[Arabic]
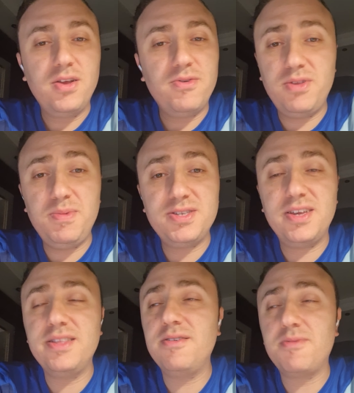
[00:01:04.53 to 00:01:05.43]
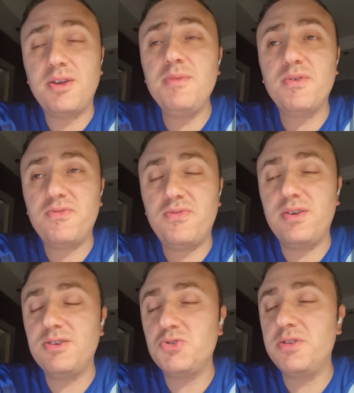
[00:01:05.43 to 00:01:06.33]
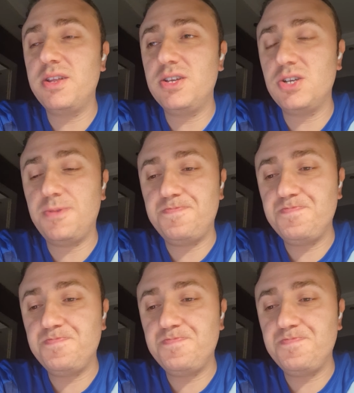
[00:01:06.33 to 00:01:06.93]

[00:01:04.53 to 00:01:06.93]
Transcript: دي ميزه جدا رهيبه في شواطئ الاشعه